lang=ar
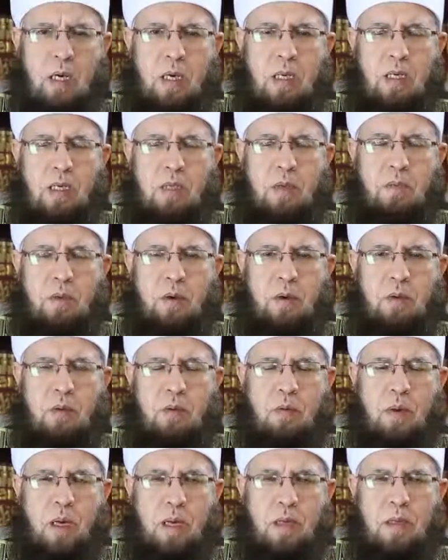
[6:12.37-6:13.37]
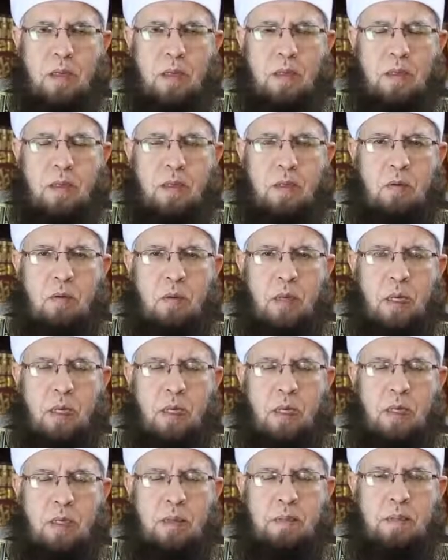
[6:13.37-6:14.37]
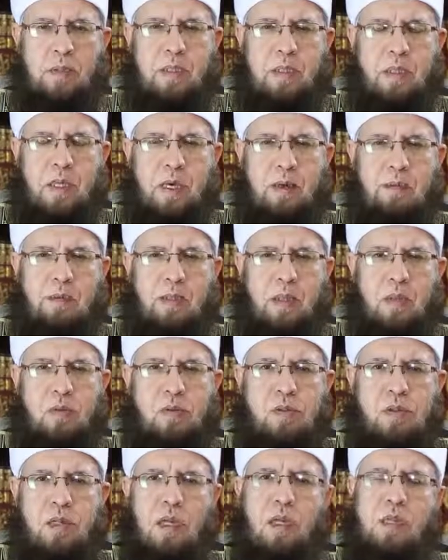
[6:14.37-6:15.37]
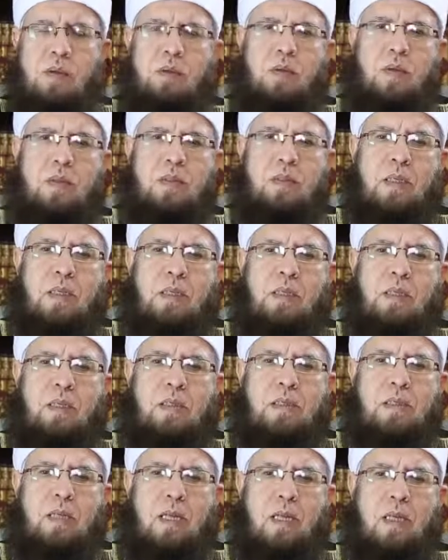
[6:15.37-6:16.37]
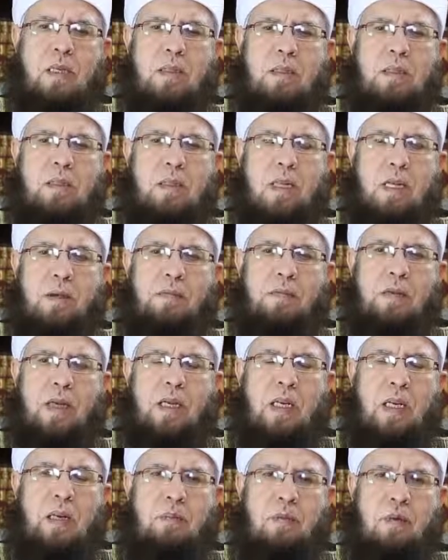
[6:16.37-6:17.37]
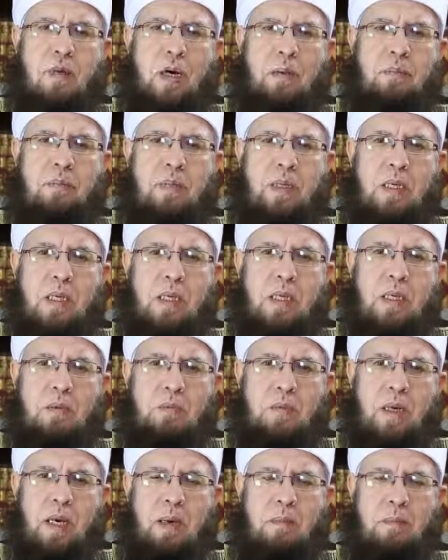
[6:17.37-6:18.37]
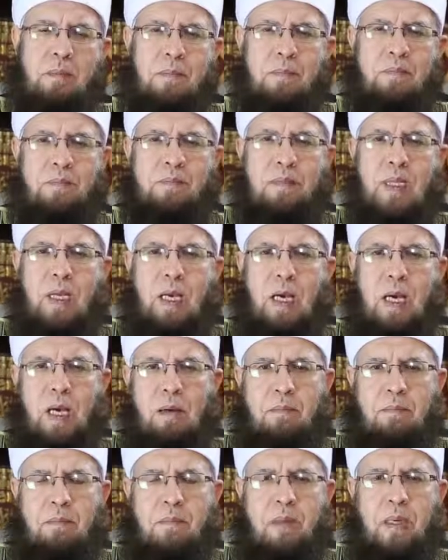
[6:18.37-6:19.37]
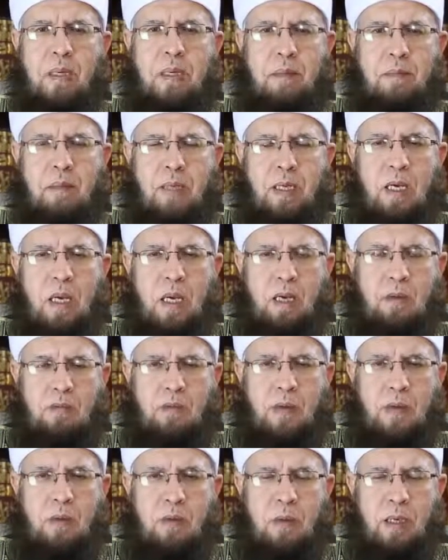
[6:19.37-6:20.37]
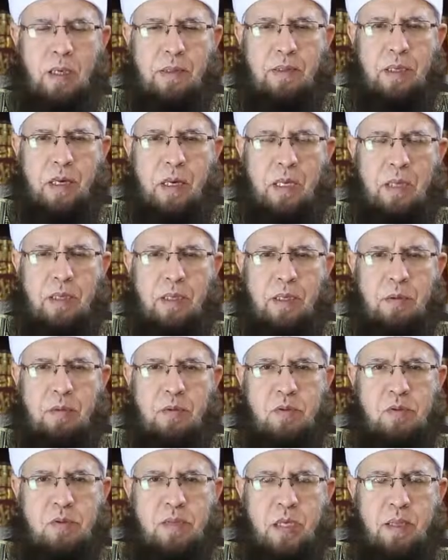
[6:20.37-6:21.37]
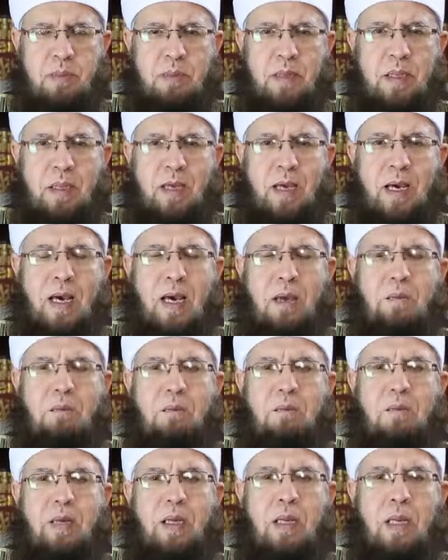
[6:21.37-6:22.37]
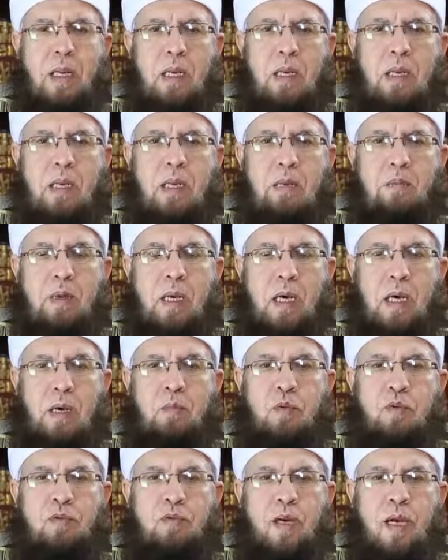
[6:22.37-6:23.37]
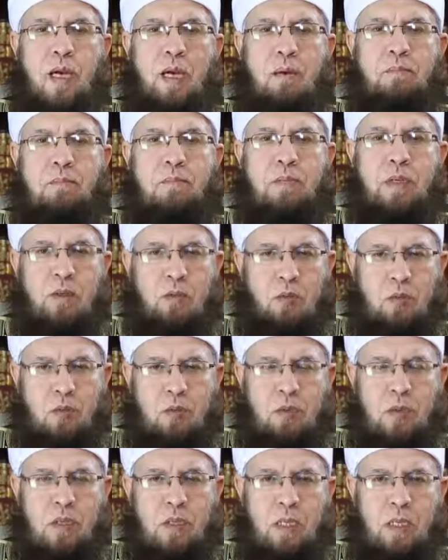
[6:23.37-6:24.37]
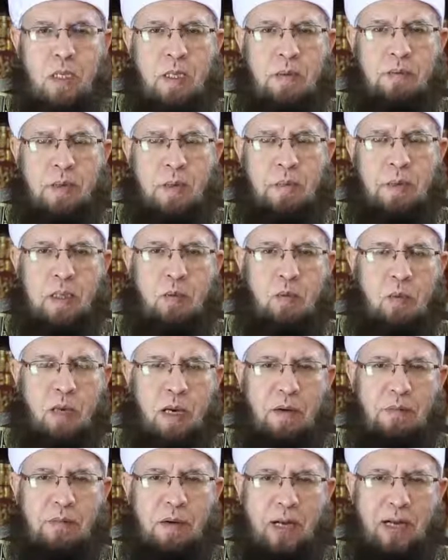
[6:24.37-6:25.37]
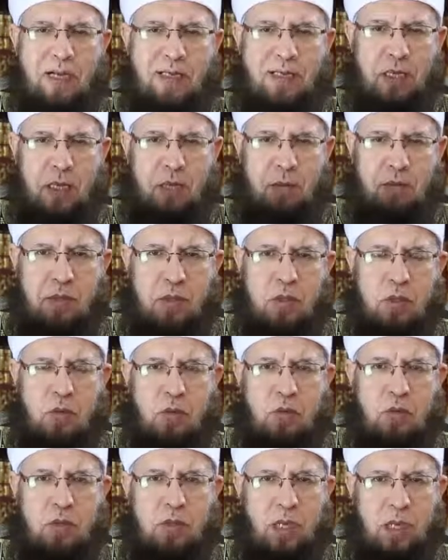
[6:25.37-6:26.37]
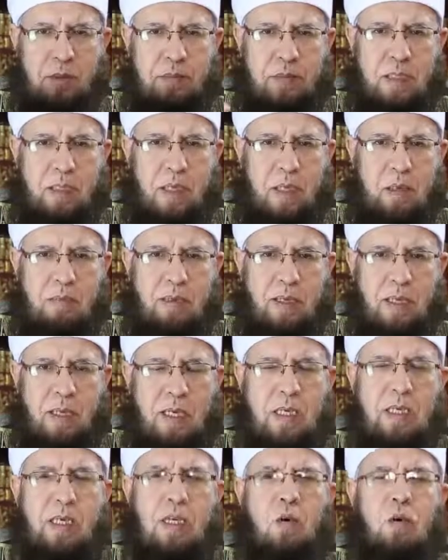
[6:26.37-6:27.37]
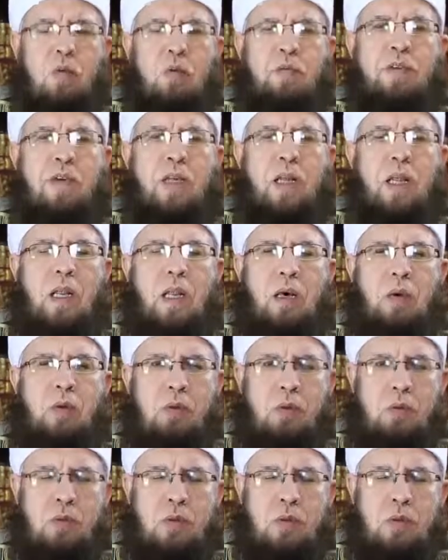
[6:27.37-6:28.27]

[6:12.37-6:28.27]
عليهم الرضوان وعلى نبينا أفضل الصلاة وأزكى السلام فإن لم يؤمن الإمام أمن من خلفه وقد قال النبي صلى الله عليه وسلم إذا أمن الإمام فأمنوا فمن وافق تأمينه تأمين الملائكة غفر له